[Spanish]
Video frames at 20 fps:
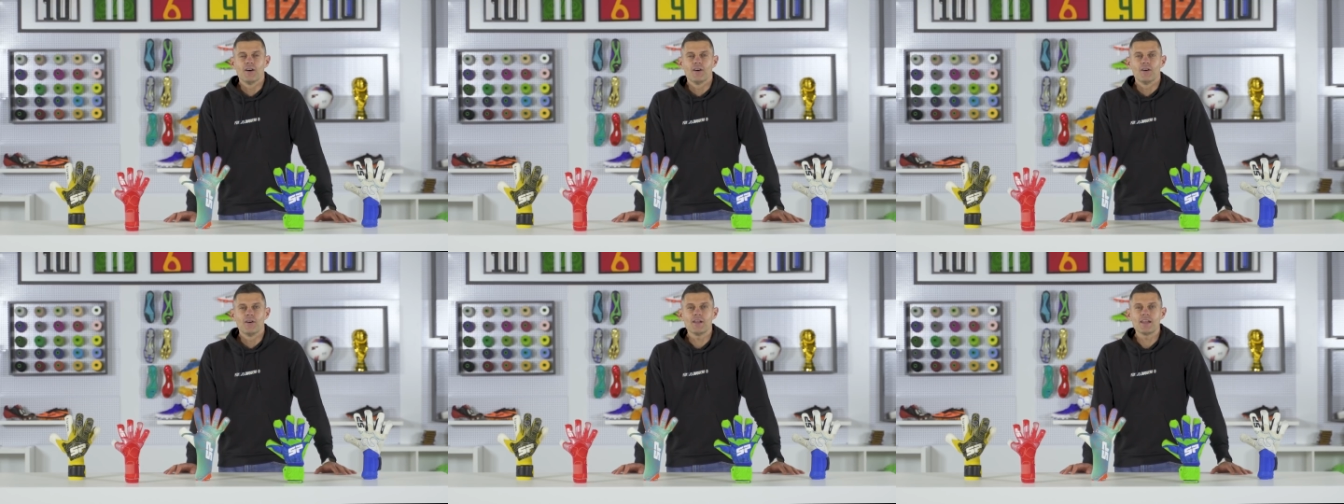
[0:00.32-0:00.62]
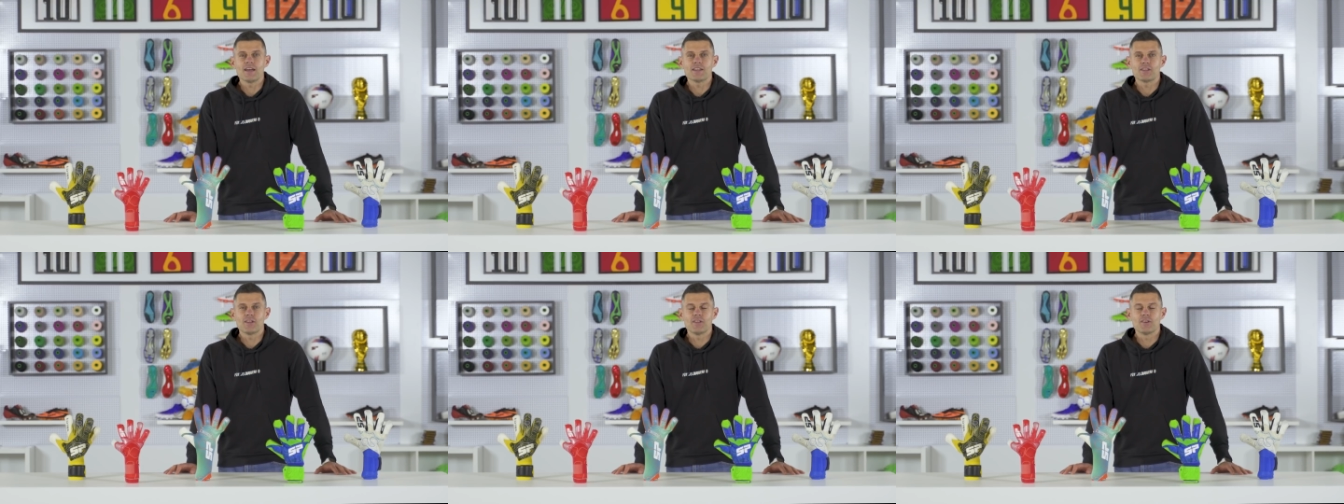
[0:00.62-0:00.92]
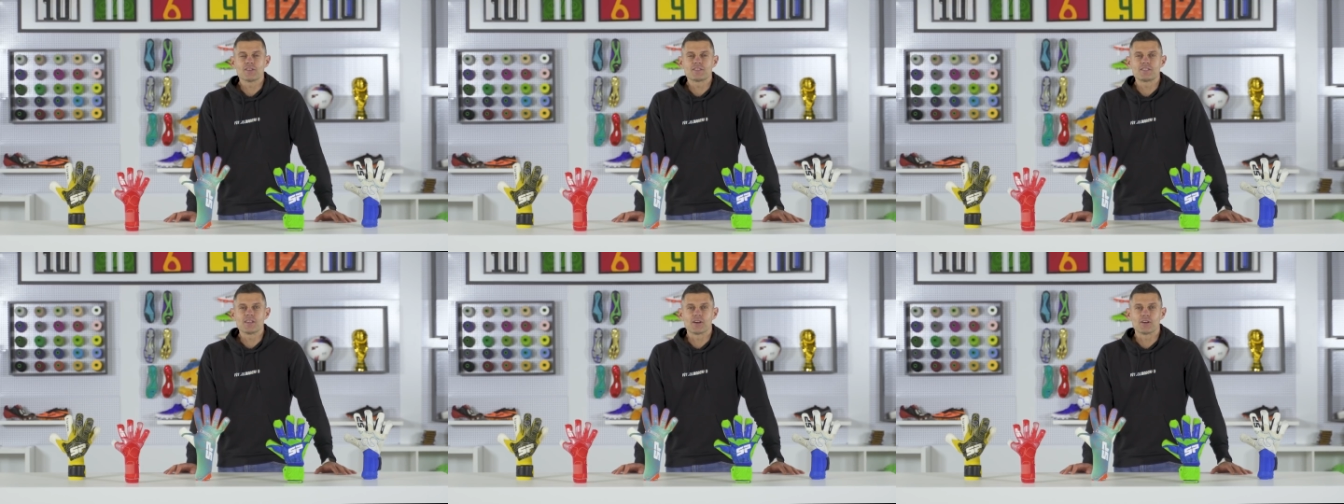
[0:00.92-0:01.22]
Hola a
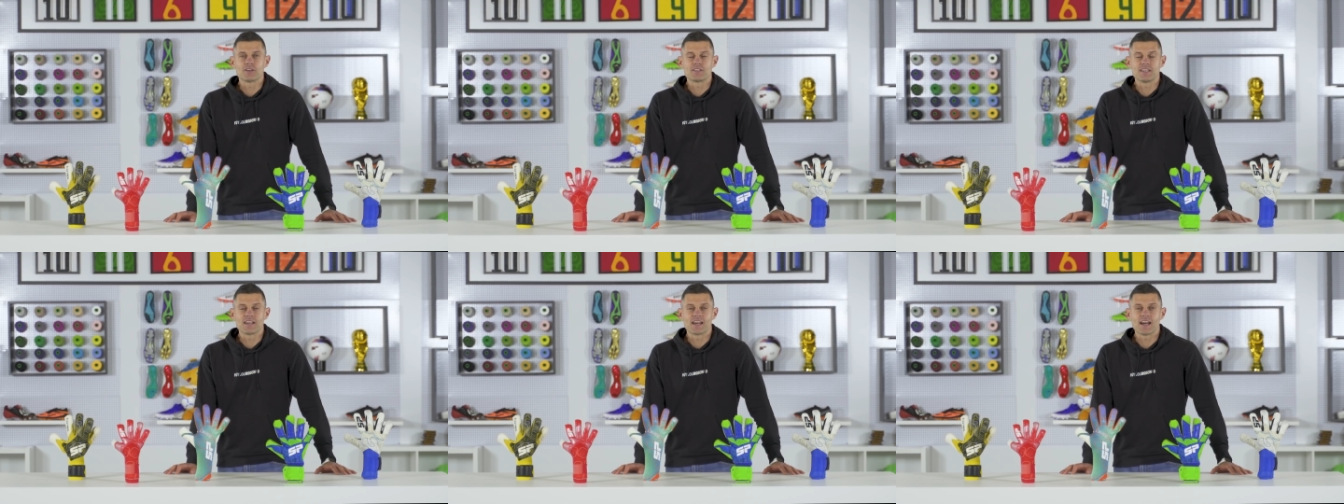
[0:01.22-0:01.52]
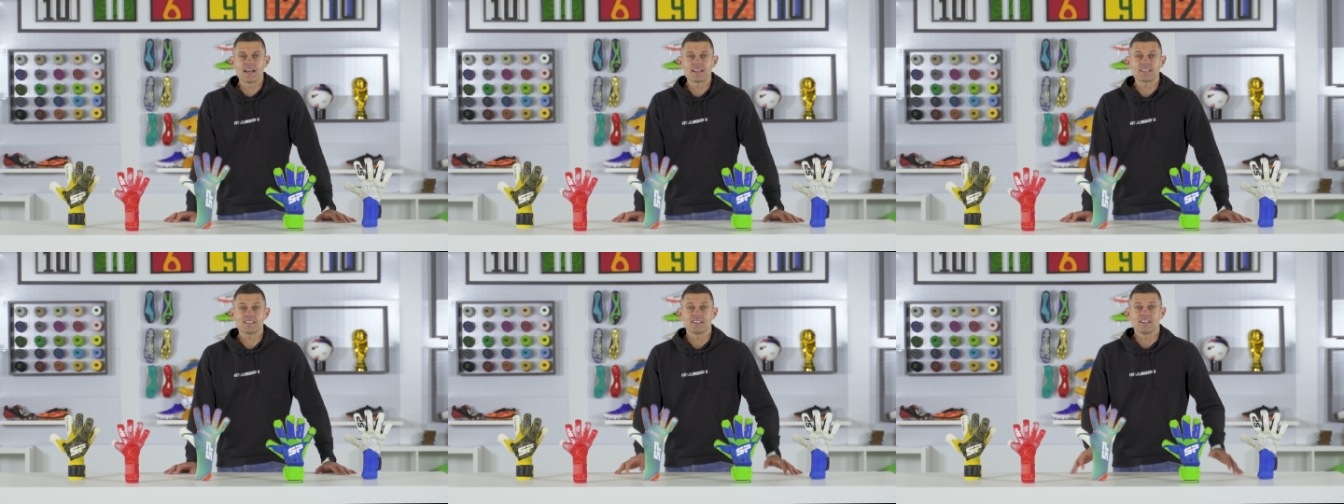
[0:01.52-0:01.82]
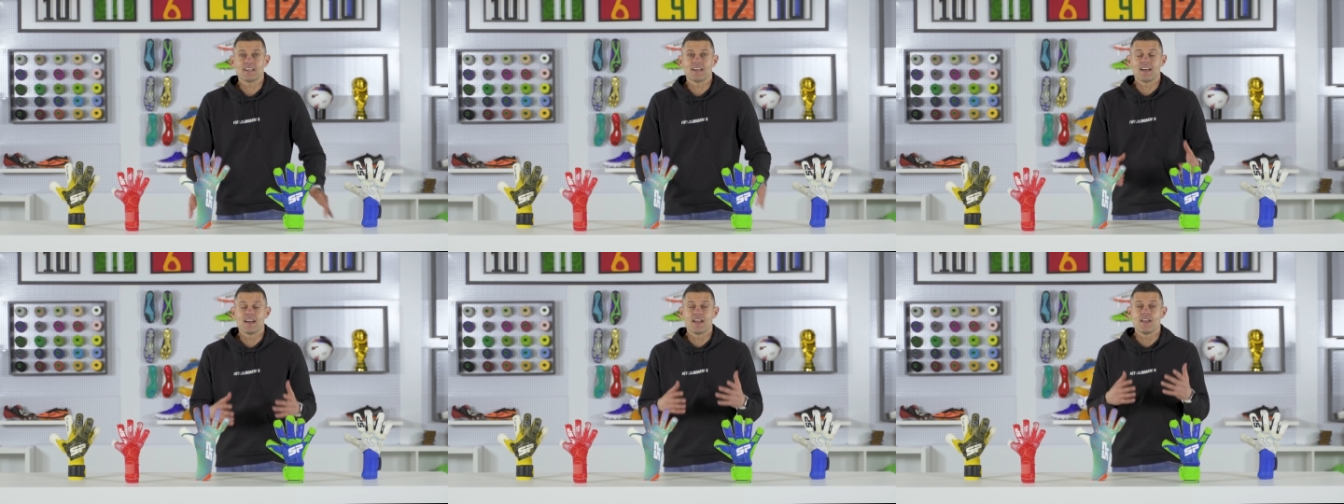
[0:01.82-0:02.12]
todos chicos, chicas.
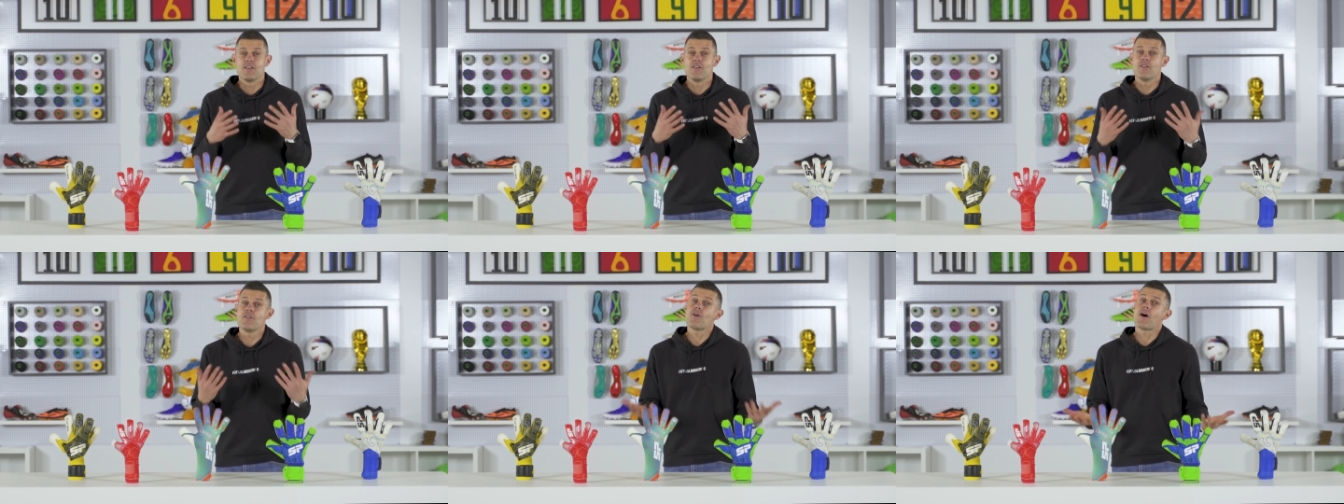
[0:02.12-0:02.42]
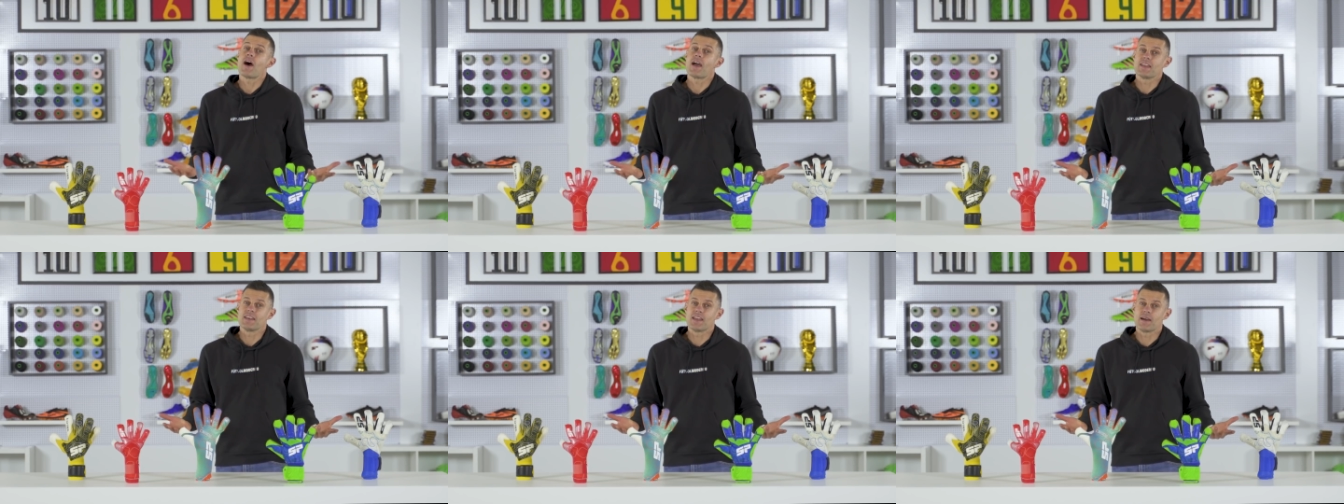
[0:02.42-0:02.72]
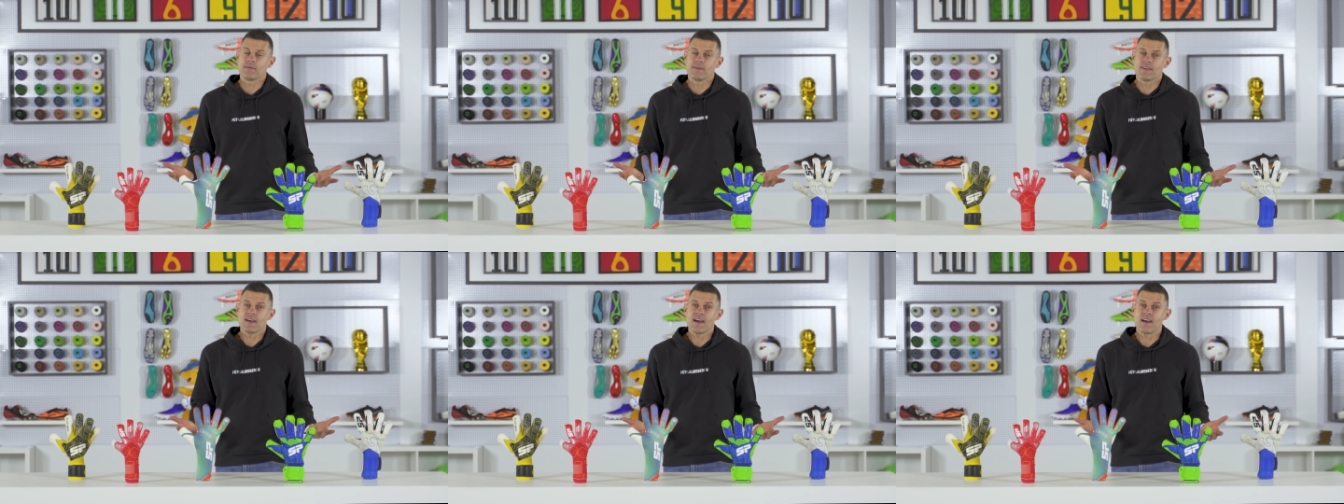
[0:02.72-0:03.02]
No hay
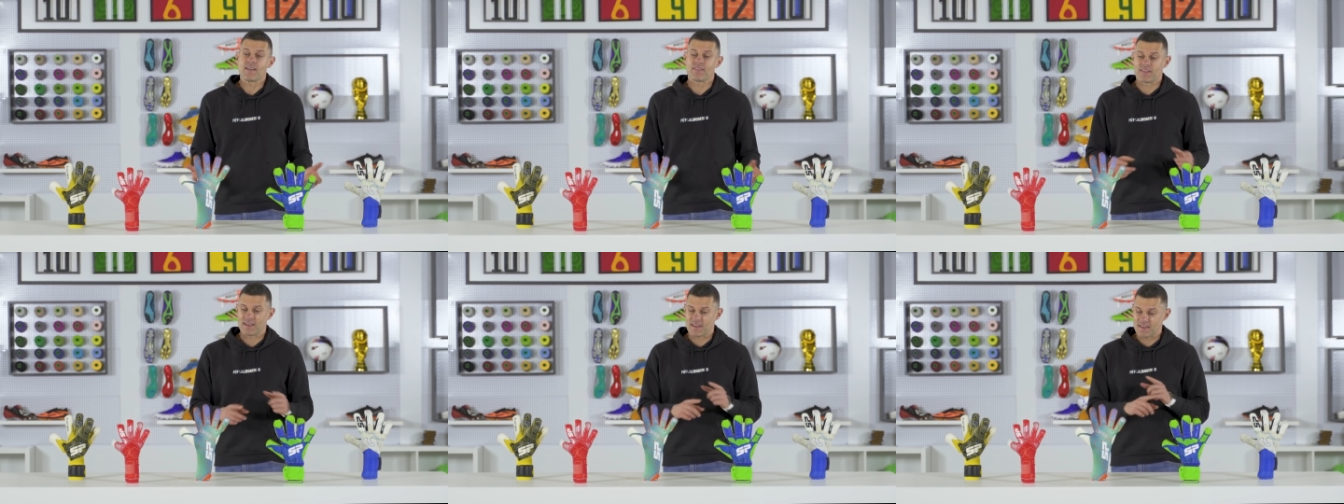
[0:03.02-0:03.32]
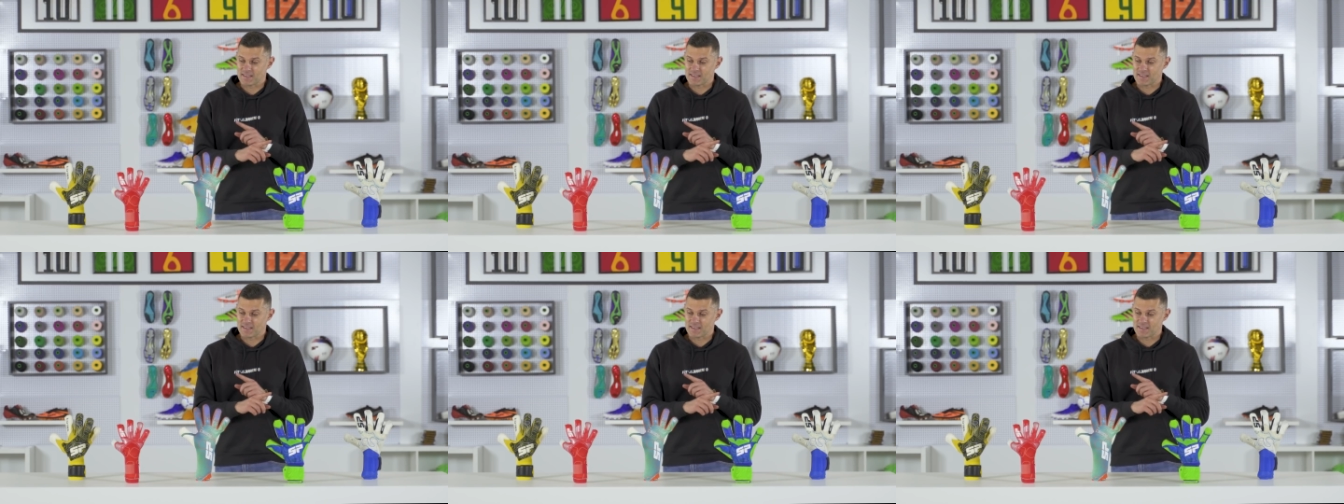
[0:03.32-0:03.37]
Navidad